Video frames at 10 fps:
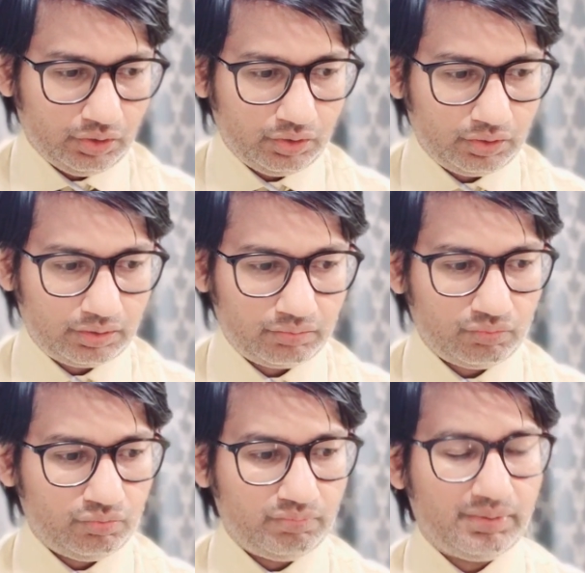और
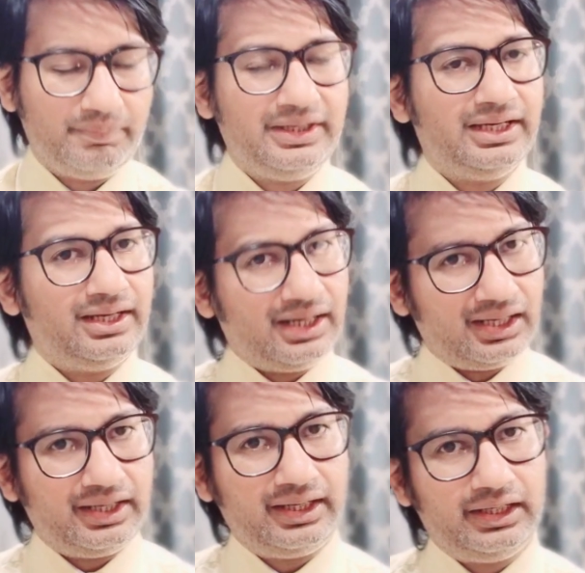मम्मी ने
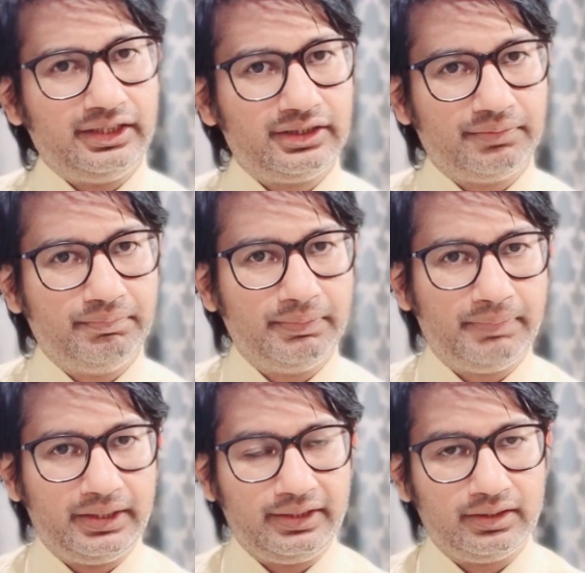नहाने के लिए टब में
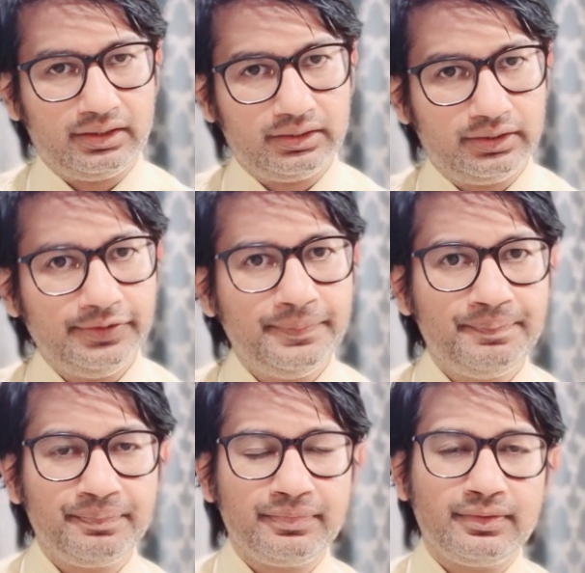पानी रखा था
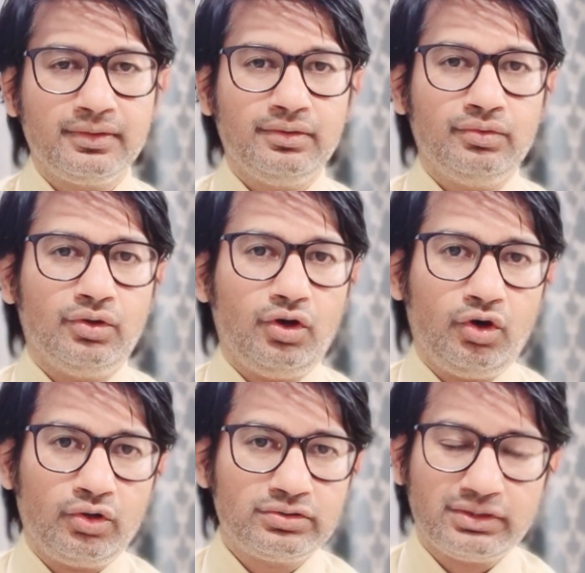
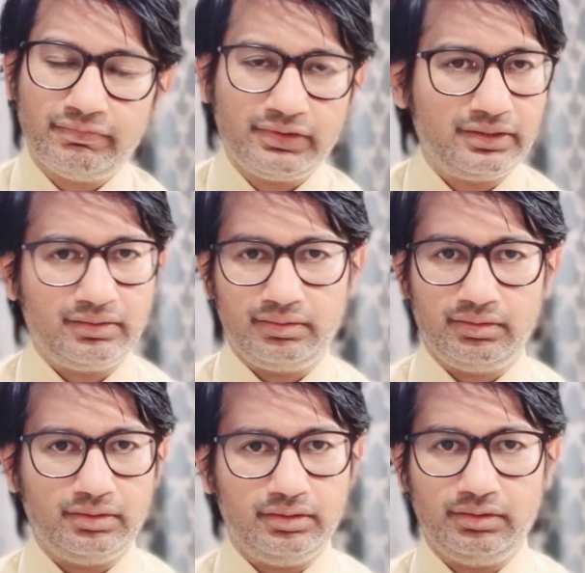और समवन
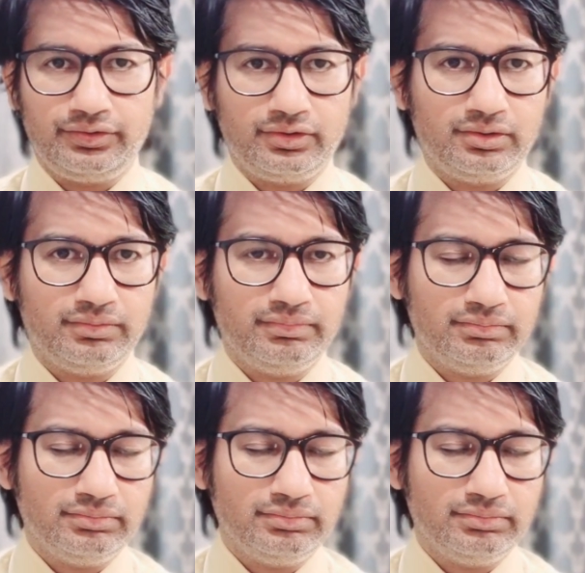यू नो